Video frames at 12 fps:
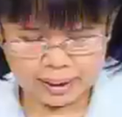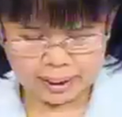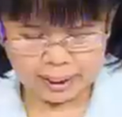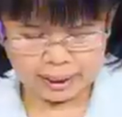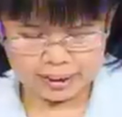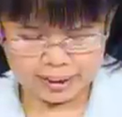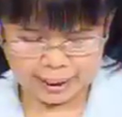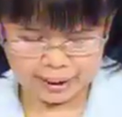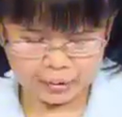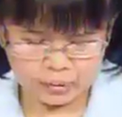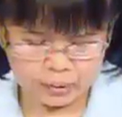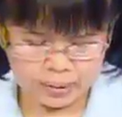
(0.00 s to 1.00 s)
ณะนี้ยา
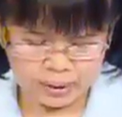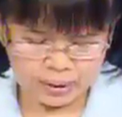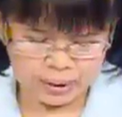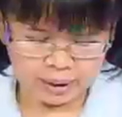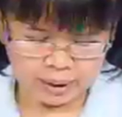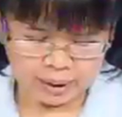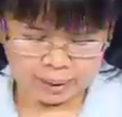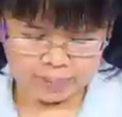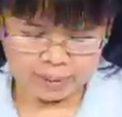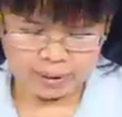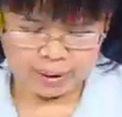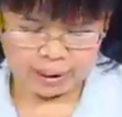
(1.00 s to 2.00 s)
ยาตัวนี้นะ
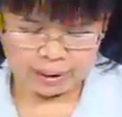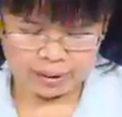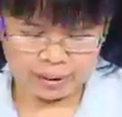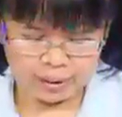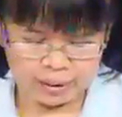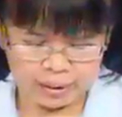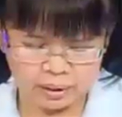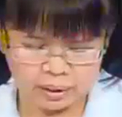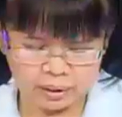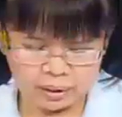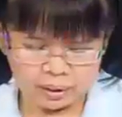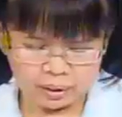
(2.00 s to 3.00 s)
คะเป็นยาที่
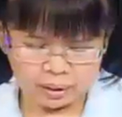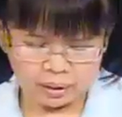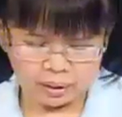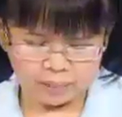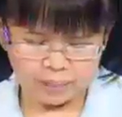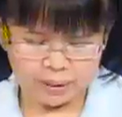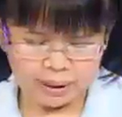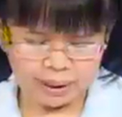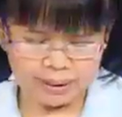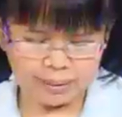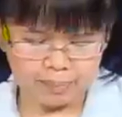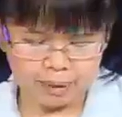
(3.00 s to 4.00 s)
เป็น
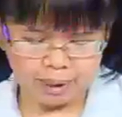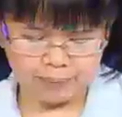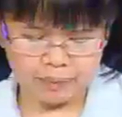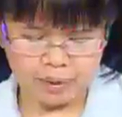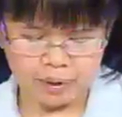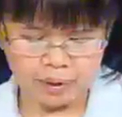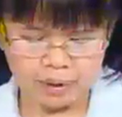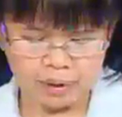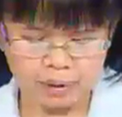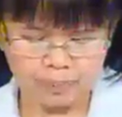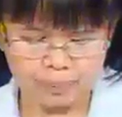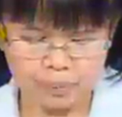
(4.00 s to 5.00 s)
ยาตำรับที่
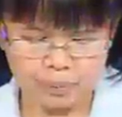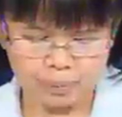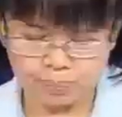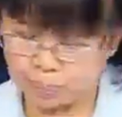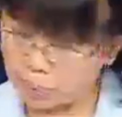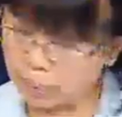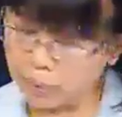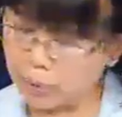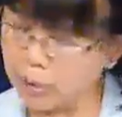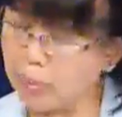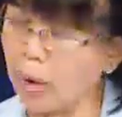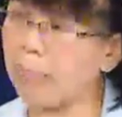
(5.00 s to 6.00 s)
ปรุง
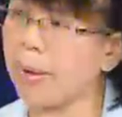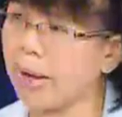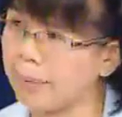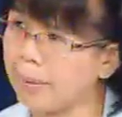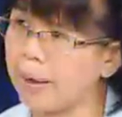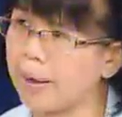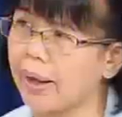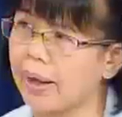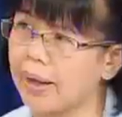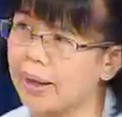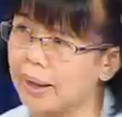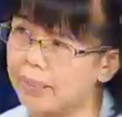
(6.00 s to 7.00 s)
โดยหมอแพทย์แผน
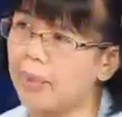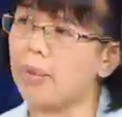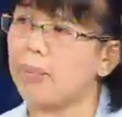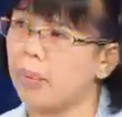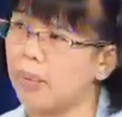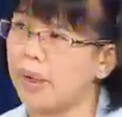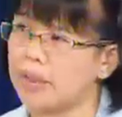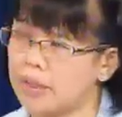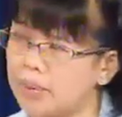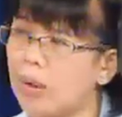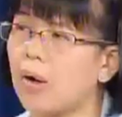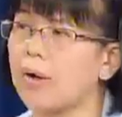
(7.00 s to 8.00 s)
ไทยกับผู้ป่วย
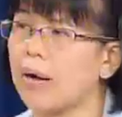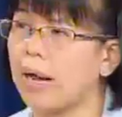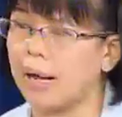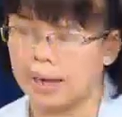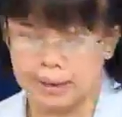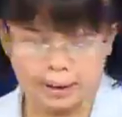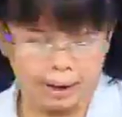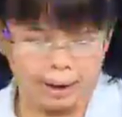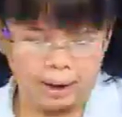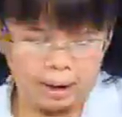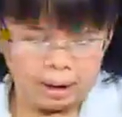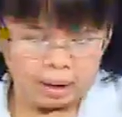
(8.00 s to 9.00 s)
เฉพาะราย
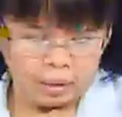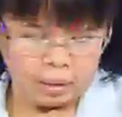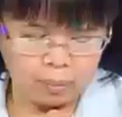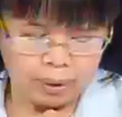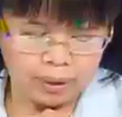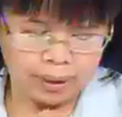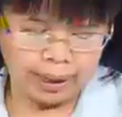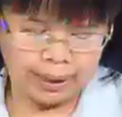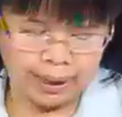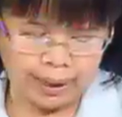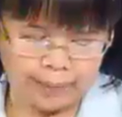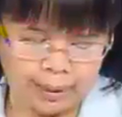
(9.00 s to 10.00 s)
ค่ะกรมพั
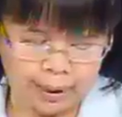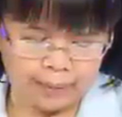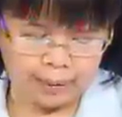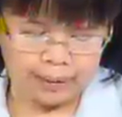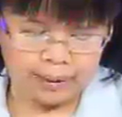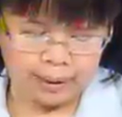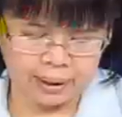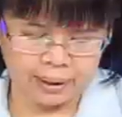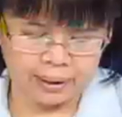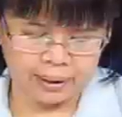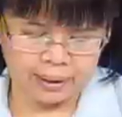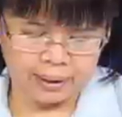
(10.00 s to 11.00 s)
ฒนาการแพทย์แผน
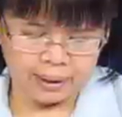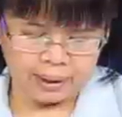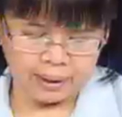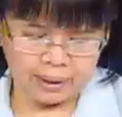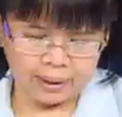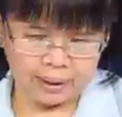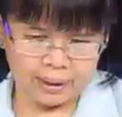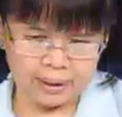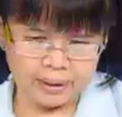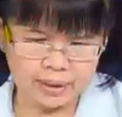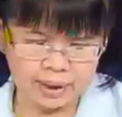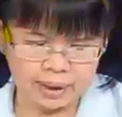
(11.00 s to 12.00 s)
ไทย
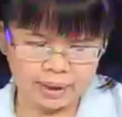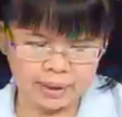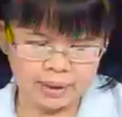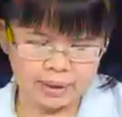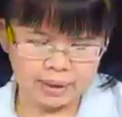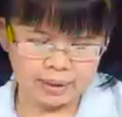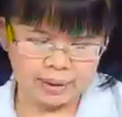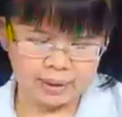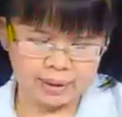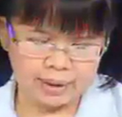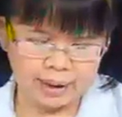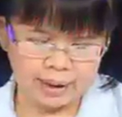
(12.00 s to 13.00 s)
ได้ใช้
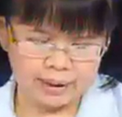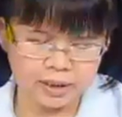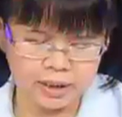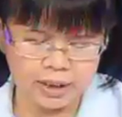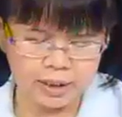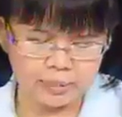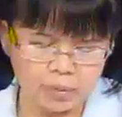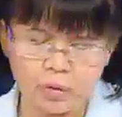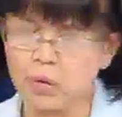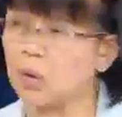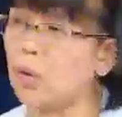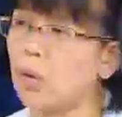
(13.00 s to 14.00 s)
การเชิญ
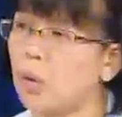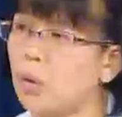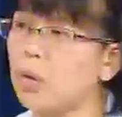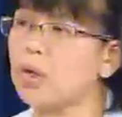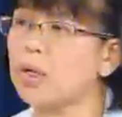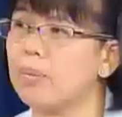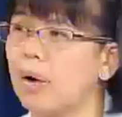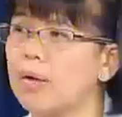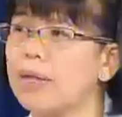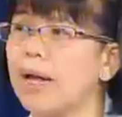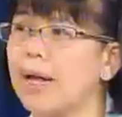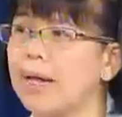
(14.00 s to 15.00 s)
ผู้ทรงคุณวุฒิคื
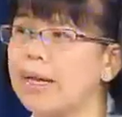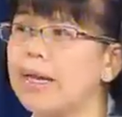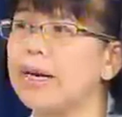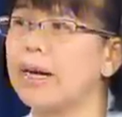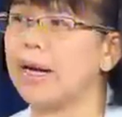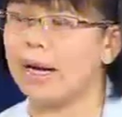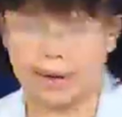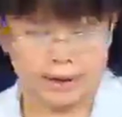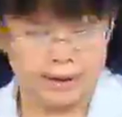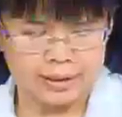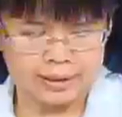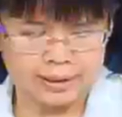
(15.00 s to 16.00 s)
อหมอไทยเนี่ยนะ
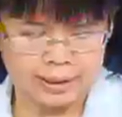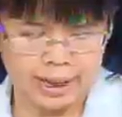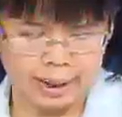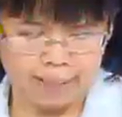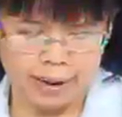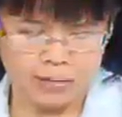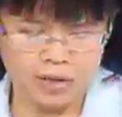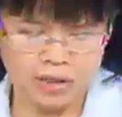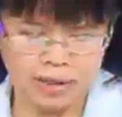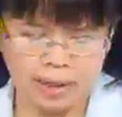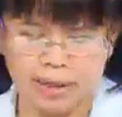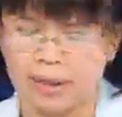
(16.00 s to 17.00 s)
คะสถาบั
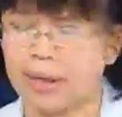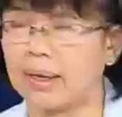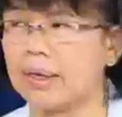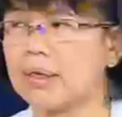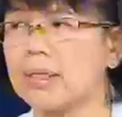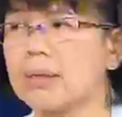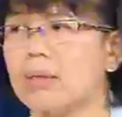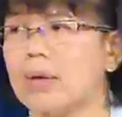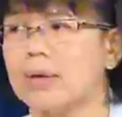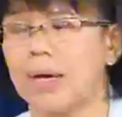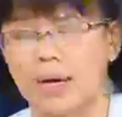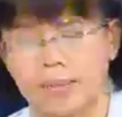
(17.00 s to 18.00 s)
นวิจัยเนี่ยได้
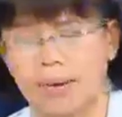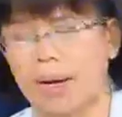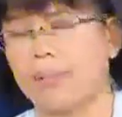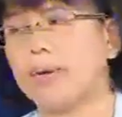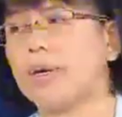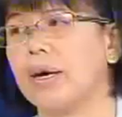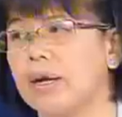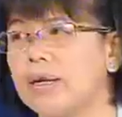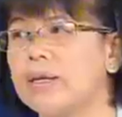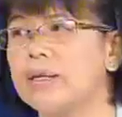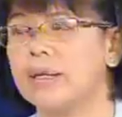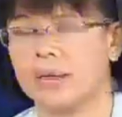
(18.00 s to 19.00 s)
เชิญหมอไทยมาเพื่อ
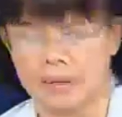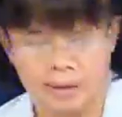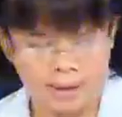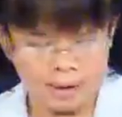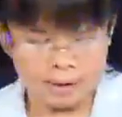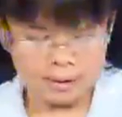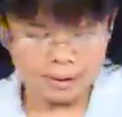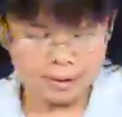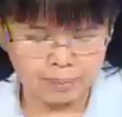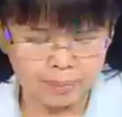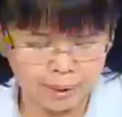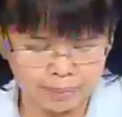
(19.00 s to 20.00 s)
คัดเลือก
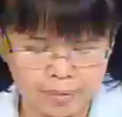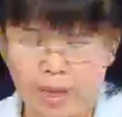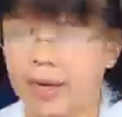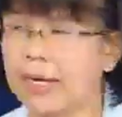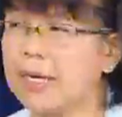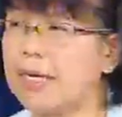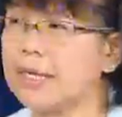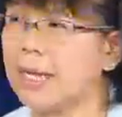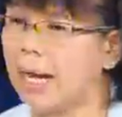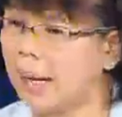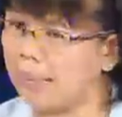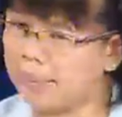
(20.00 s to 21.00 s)
เลือกตำรับยา
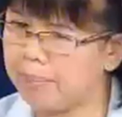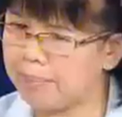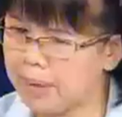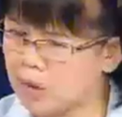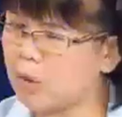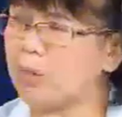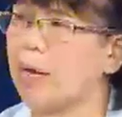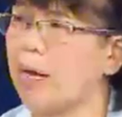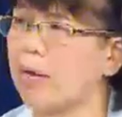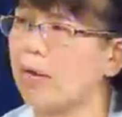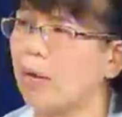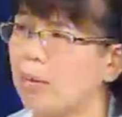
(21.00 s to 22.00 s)
นี้ตามประส
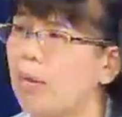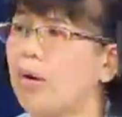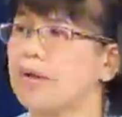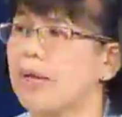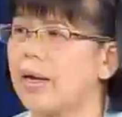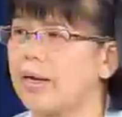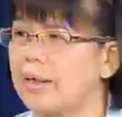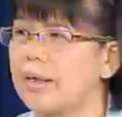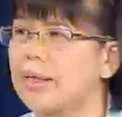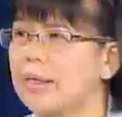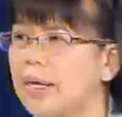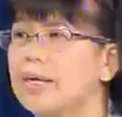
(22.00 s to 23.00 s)
บการณ์ของหมอไท
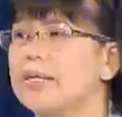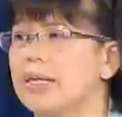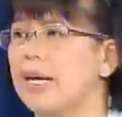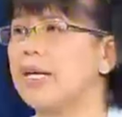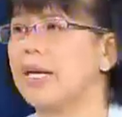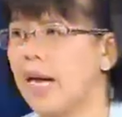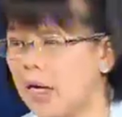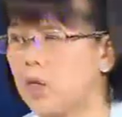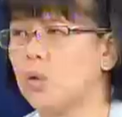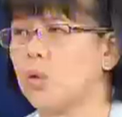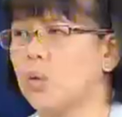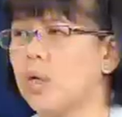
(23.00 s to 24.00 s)
ยที่ท่านใช้
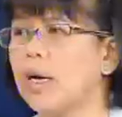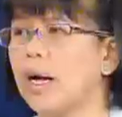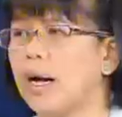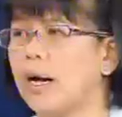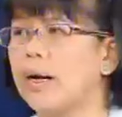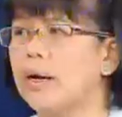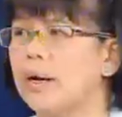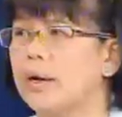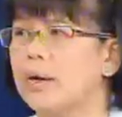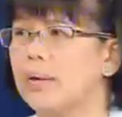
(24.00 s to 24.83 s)
ยาอยู่อะค่ะ